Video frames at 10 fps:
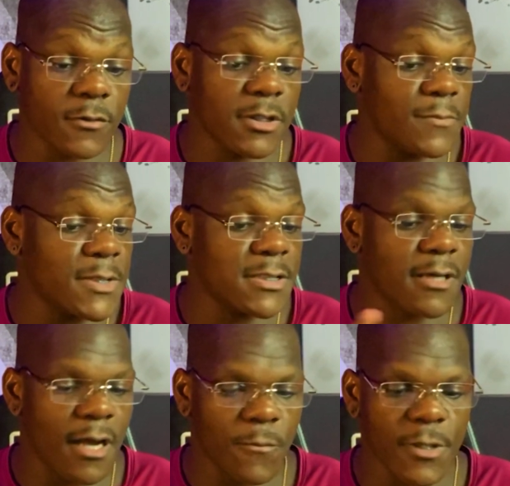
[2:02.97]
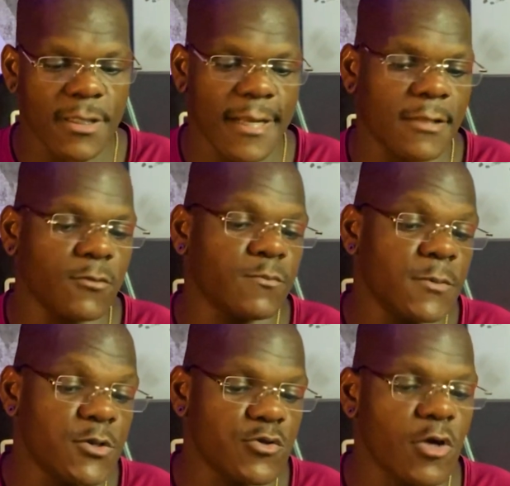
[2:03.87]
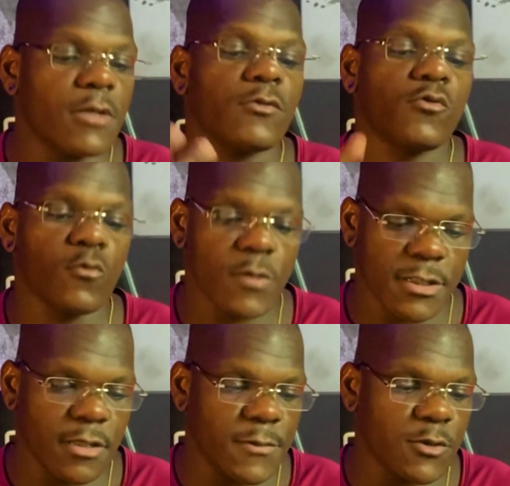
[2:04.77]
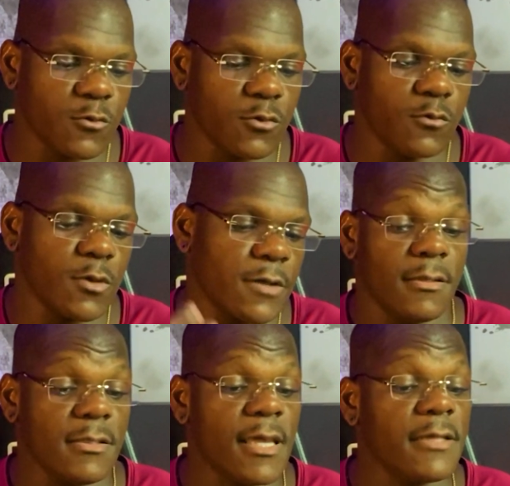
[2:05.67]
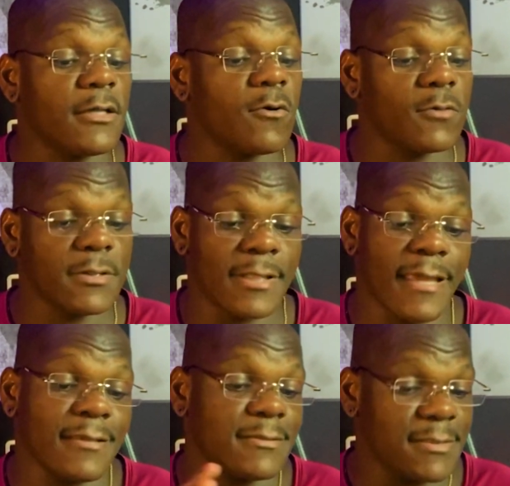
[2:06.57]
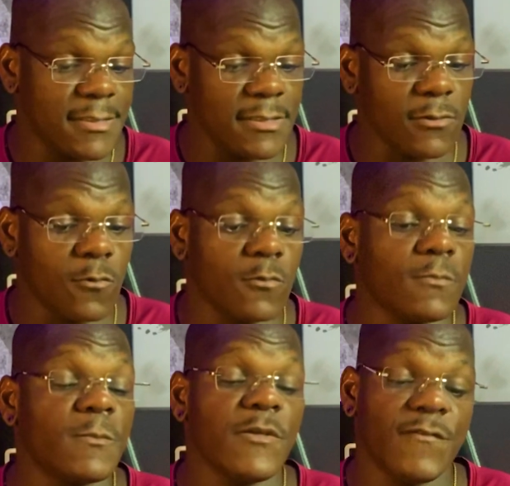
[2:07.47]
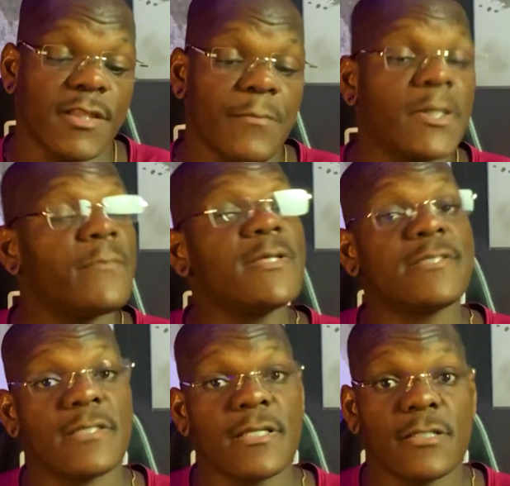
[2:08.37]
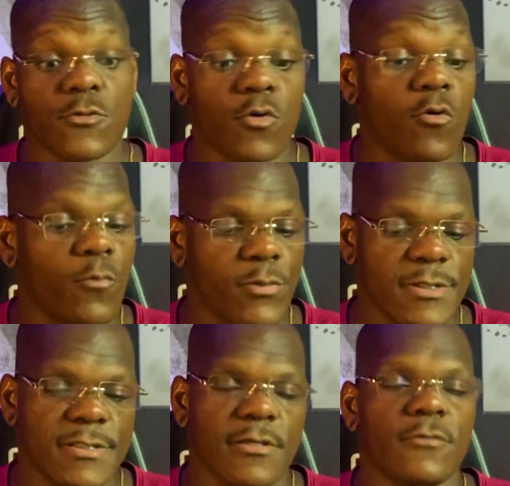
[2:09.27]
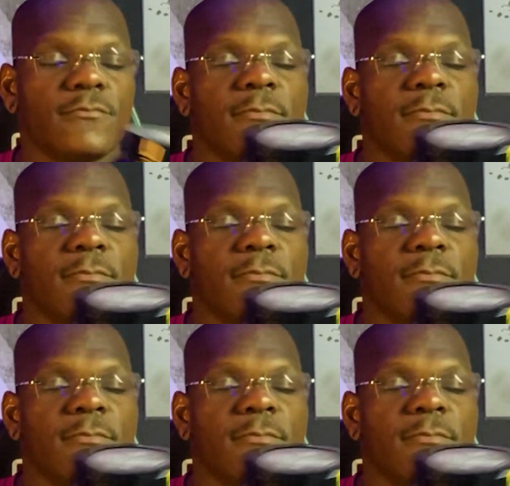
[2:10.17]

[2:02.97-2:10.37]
gramas de carboidrato e só 2 gramas de gordura. E ainda contém zinco e vitamina B6 na sua composição.